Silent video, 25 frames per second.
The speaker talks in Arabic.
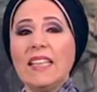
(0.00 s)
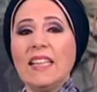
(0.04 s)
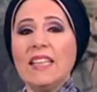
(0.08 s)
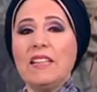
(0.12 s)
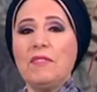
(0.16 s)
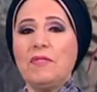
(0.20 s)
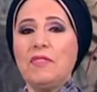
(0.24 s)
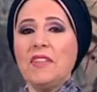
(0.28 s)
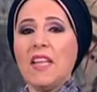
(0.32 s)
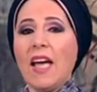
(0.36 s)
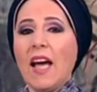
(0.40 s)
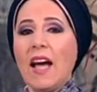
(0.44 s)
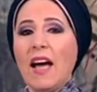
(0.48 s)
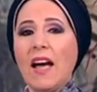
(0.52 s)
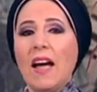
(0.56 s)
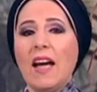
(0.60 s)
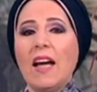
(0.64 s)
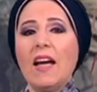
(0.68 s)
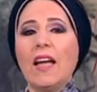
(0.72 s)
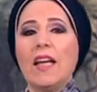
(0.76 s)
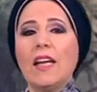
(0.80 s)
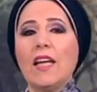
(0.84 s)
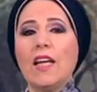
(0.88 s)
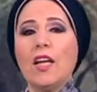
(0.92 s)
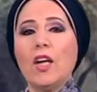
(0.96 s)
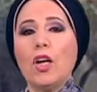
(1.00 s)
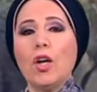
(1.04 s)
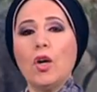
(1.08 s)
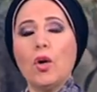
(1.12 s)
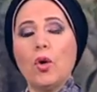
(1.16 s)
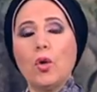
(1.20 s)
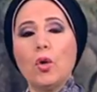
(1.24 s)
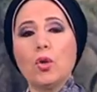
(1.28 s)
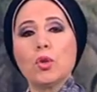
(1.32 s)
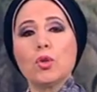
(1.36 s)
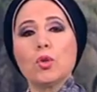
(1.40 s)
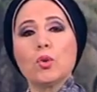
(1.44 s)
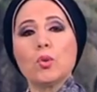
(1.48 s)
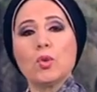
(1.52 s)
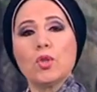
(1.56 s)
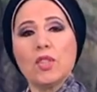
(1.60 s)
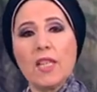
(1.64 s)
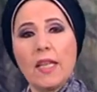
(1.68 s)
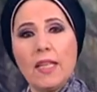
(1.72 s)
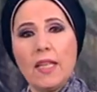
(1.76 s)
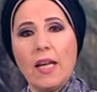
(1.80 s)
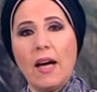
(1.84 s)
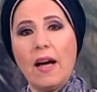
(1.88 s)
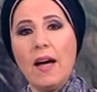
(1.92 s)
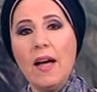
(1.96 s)
فيها آه،
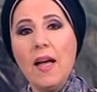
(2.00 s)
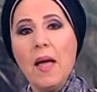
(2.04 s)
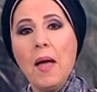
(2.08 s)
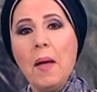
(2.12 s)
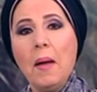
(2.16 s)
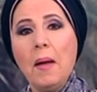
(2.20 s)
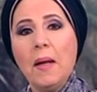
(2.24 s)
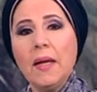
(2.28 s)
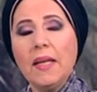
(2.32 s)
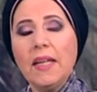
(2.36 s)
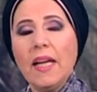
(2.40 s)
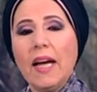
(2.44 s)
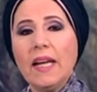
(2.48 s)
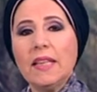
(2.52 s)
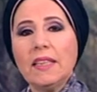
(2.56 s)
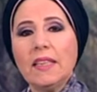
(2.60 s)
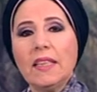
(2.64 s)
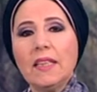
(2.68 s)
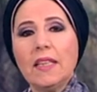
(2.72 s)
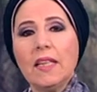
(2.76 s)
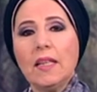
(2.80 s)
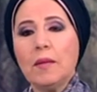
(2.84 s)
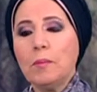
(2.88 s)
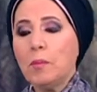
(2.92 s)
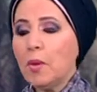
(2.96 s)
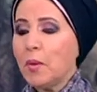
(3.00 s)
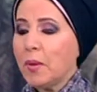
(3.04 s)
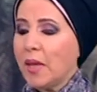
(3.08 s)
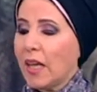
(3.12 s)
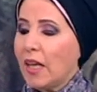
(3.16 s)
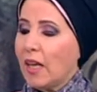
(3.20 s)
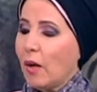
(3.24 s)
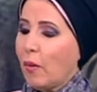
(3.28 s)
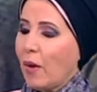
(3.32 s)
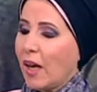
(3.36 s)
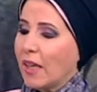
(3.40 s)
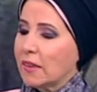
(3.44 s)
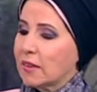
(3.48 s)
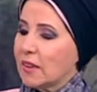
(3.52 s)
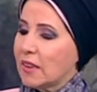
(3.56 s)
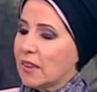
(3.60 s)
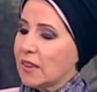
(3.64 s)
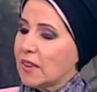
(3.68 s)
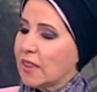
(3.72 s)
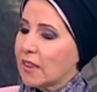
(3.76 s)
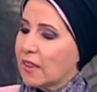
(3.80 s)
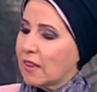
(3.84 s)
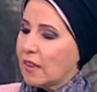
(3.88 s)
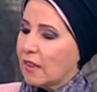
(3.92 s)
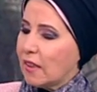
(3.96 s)
خصوصيه يعني ممكن لو
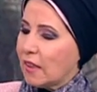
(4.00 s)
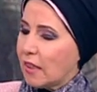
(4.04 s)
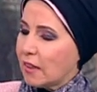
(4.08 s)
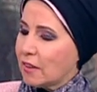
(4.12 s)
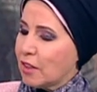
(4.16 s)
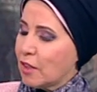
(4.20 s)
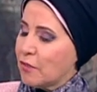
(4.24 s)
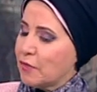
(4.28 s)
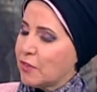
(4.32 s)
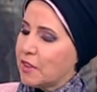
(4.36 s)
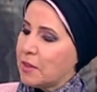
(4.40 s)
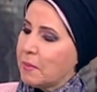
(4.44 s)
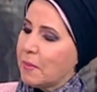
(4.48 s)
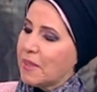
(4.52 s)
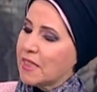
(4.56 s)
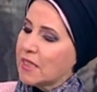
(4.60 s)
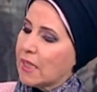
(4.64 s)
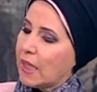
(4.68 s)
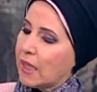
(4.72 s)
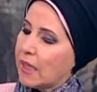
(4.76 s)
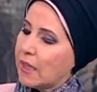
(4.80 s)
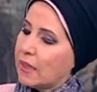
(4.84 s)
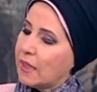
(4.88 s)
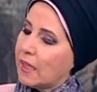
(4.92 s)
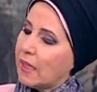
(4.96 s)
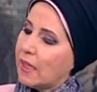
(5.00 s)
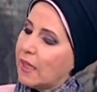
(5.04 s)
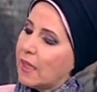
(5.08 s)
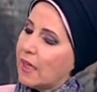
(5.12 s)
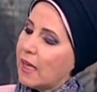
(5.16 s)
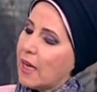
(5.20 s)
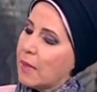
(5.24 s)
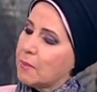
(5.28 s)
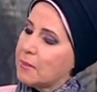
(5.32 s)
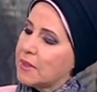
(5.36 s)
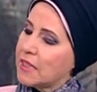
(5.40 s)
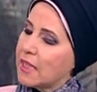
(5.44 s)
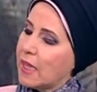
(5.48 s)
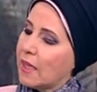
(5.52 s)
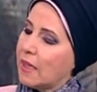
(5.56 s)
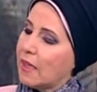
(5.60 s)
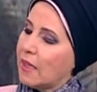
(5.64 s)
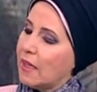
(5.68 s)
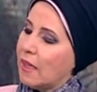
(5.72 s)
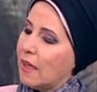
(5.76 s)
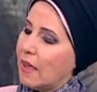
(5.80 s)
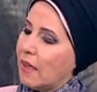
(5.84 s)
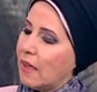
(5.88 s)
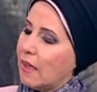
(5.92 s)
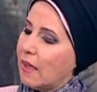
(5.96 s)
حضرتك اضفتي مثلا لمسه آه،
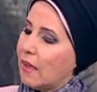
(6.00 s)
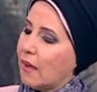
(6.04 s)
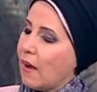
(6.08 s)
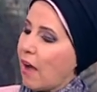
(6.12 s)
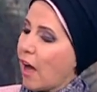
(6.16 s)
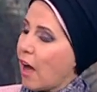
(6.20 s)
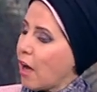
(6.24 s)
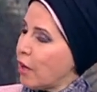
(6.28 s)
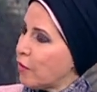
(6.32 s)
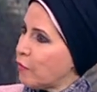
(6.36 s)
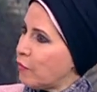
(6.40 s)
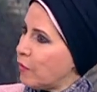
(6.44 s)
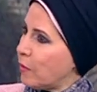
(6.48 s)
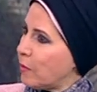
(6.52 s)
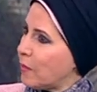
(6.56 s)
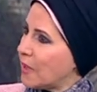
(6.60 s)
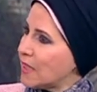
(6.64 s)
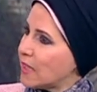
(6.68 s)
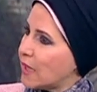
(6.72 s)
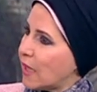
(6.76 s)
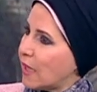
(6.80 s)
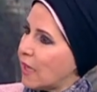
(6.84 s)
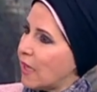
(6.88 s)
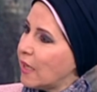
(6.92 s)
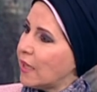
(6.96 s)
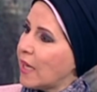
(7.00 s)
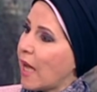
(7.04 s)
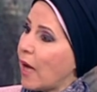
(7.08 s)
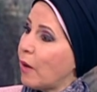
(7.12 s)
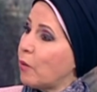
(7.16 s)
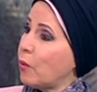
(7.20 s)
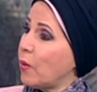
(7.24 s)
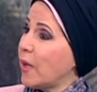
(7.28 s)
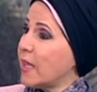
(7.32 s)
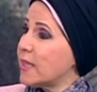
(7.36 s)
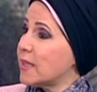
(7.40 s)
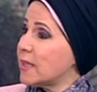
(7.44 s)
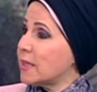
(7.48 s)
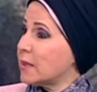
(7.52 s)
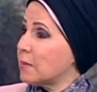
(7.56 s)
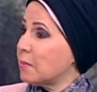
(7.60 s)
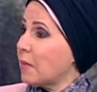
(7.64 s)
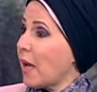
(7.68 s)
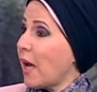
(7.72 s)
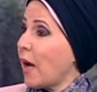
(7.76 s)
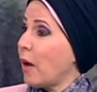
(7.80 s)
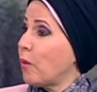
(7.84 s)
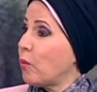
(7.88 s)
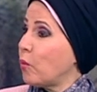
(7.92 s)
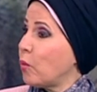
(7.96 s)
حرف مثلا او اسم
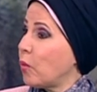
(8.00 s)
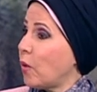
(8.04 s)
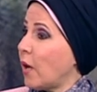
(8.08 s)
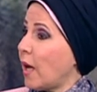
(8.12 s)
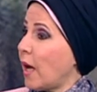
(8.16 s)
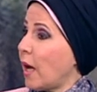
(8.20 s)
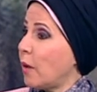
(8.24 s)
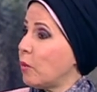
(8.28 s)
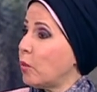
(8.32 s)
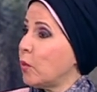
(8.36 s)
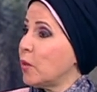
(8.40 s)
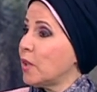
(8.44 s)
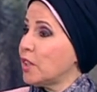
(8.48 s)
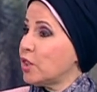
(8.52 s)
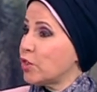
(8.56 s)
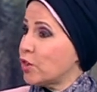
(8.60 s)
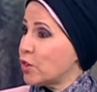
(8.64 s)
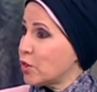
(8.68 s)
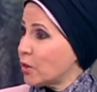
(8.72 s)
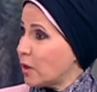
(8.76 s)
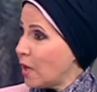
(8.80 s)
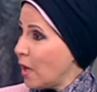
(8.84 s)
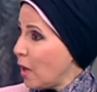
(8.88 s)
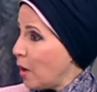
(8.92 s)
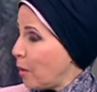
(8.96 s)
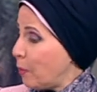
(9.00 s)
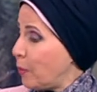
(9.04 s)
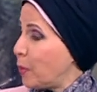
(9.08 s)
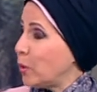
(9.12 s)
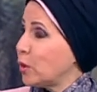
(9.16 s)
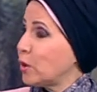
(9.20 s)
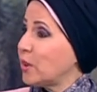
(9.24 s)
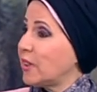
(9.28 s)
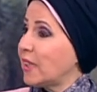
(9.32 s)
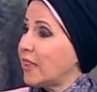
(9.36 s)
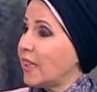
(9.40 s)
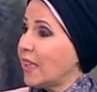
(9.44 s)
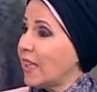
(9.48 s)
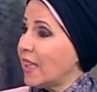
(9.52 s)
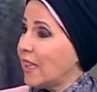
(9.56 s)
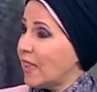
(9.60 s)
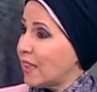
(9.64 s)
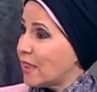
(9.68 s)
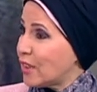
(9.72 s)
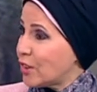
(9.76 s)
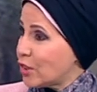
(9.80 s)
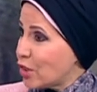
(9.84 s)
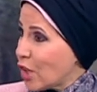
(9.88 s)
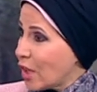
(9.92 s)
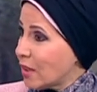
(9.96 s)
او او وش بورتريه
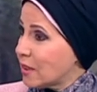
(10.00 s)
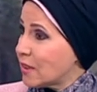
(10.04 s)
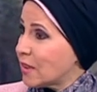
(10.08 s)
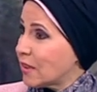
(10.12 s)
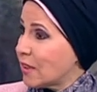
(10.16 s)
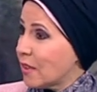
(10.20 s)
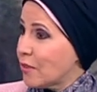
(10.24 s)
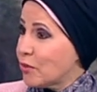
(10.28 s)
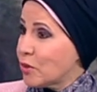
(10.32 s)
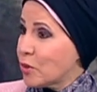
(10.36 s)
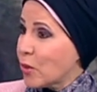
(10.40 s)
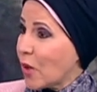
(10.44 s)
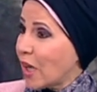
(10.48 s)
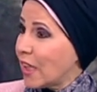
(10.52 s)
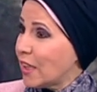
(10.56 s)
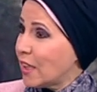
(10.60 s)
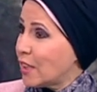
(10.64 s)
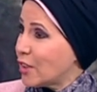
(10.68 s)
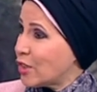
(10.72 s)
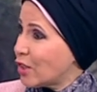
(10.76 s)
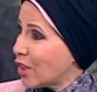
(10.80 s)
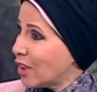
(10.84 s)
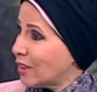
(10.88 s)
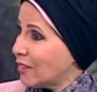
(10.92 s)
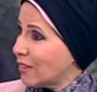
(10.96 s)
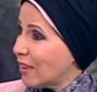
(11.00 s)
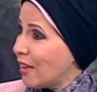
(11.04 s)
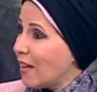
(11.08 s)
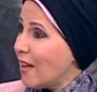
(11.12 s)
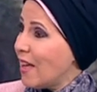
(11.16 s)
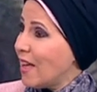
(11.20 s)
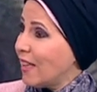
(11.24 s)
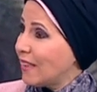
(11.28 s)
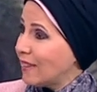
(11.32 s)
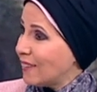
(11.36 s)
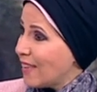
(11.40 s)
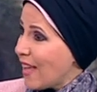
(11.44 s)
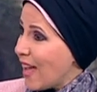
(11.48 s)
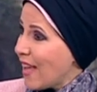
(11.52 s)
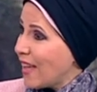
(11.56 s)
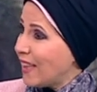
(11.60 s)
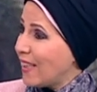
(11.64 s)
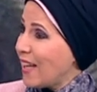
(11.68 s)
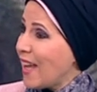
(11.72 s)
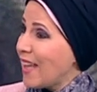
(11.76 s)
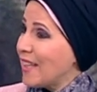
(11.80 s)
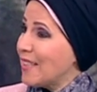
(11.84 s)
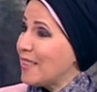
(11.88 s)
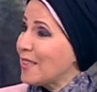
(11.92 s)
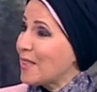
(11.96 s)
للشخص نفسه على الشنطه ده
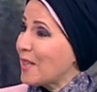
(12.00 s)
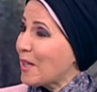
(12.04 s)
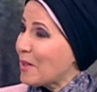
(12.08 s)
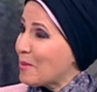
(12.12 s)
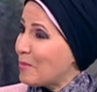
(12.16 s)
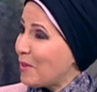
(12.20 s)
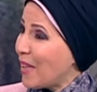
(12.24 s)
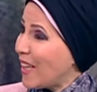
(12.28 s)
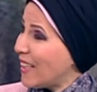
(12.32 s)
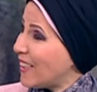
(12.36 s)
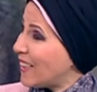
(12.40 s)
هيلاقي اقبال